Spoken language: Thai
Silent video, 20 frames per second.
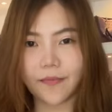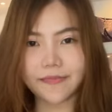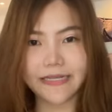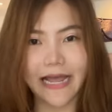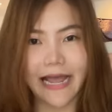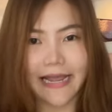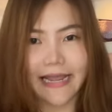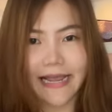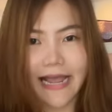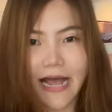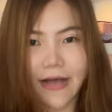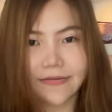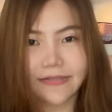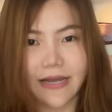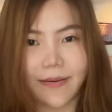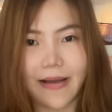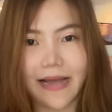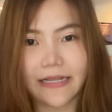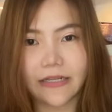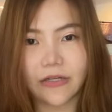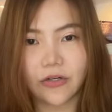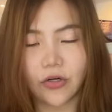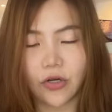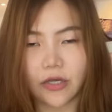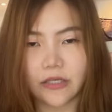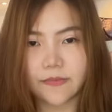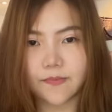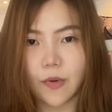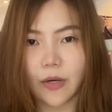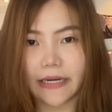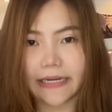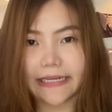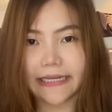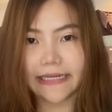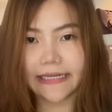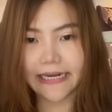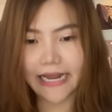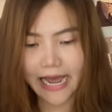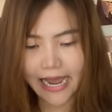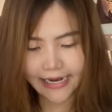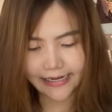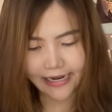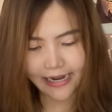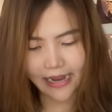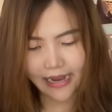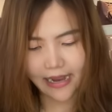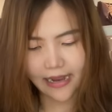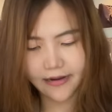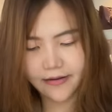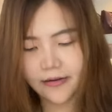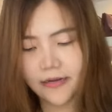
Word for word: มสายยาวสามารถ cross body ได้นะคะ